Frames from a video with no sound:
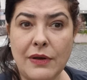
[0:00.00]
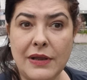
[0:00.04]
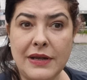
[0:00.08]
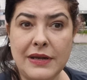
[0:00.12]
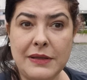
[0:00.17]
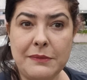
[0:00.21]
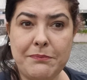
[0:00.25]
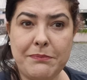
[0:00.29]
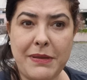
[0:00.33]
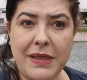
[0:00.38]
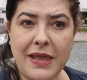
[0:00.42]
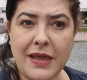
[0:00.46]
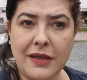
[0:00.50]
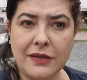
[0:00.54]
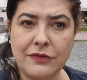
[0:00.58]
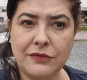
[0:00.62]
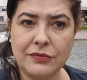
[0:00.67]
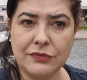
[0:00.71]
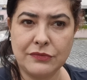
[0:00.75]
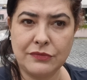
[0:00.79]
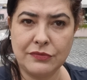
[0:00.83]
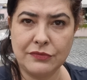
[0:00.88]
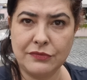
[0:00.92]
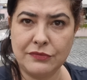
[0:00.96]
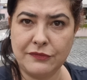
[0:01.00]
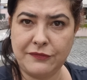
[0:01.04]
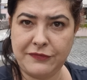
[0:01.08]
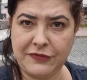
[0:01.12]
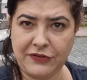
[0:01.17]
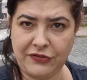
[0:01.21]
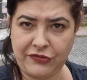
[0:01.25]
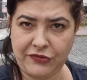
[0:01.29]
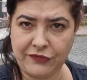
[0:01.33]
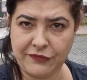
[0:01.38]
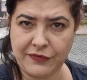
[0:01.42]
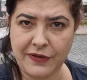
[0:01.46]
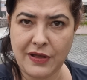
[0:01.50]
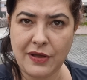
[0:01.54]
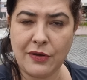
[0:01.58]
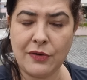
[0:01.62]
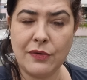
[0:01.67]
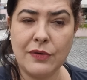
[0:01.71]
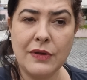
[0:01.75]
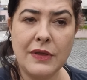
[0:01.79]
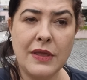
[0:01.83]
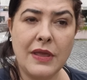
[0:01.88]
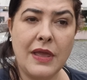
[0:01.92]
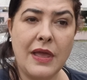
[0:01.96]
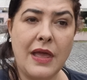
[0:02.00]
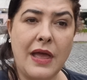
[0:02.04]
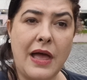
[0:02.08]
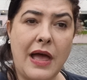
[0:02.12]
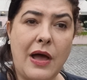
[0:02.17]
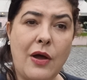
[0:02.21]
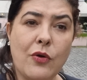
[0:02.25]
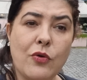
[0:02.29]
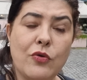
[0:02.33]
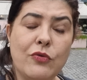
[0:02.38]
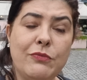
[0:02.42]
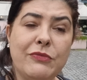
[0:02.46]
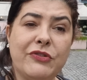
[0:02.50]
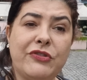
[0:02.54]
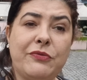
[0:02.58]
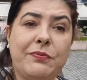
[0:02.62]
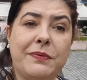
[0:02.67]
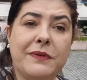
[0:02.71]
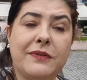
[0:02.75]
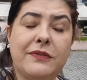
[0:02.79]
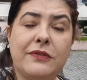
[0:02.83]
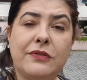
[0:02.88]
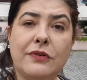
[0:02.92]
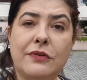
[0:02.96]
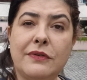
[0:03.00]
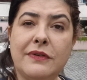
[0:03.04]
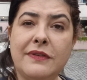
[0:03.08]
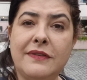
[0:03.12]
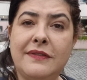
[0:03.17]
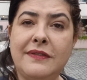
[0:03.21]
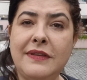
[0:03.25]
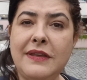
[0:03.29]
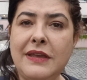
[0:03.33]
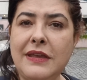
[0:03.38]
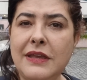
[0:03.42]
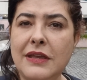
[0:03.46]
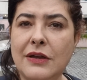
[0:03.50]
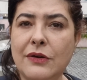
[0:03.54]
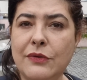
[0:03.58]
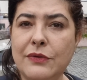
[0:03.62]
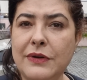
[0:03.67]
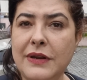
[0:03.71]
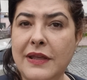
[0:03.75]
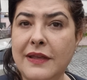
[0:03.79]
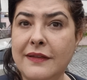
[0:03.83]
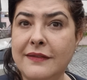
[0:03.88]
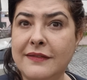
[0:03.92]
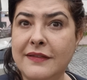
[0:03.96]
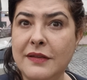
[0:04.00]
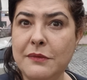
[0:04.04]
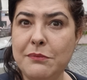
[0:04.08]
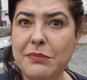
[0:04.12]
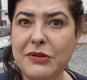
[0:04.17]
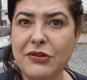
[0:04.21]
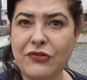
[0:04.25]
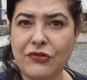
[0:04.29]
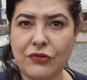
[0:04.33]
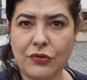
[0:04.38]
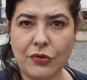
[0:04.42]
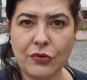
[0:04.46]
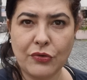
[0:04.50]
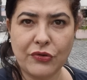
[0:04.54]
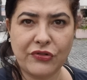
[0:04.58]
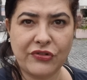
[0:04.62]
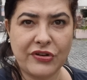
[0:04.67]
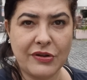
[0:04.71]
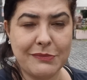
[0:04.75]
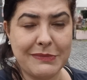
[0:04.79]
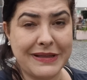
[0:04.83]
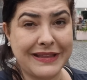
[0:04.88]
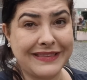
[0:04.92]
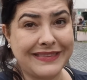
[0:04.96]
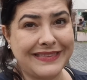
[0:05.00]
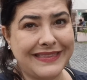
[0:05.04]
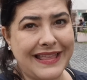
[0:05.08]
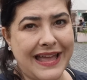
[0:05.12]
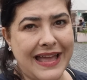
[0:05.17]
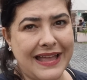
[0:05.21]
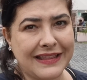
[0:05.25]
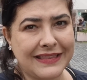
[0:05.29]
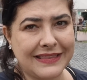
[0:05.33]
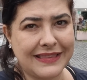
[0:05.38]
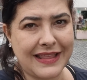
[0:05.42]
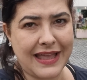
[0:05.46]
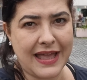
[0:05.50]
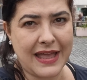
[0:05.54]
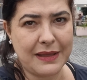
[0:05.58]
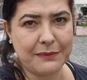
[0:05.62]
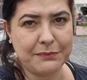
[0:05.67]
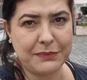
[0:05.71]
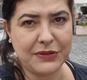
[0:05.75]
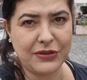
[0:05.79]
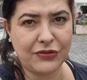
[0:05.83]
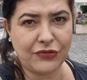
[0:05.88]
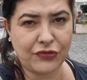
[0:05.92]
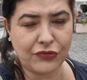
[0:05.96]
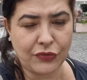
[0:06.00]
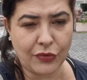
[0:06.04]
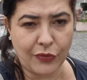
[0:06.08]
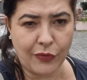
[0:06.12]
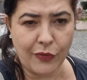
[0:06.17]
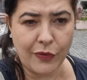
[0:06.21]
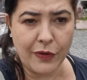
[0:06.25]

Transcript: ali perto do festival, algumas pessoas iam nesse bistrô, chama Dada Bistrô.